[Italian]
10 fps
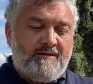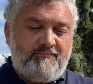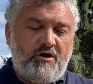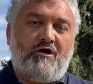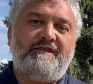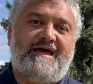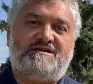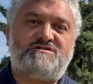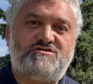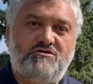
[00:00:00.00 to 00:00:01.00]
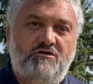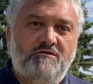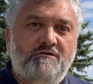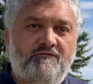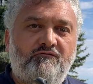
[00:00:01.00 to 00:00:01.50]
Però adesso
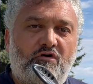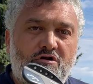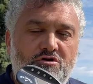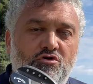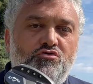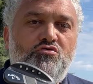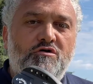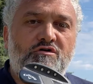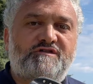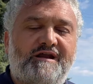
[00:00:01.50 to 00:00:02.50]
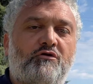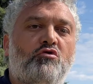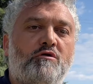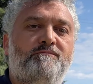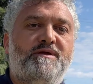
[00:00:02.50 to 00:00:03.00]
voglio due o tre
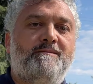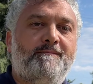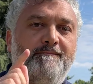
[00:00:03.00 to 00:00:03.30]
colpi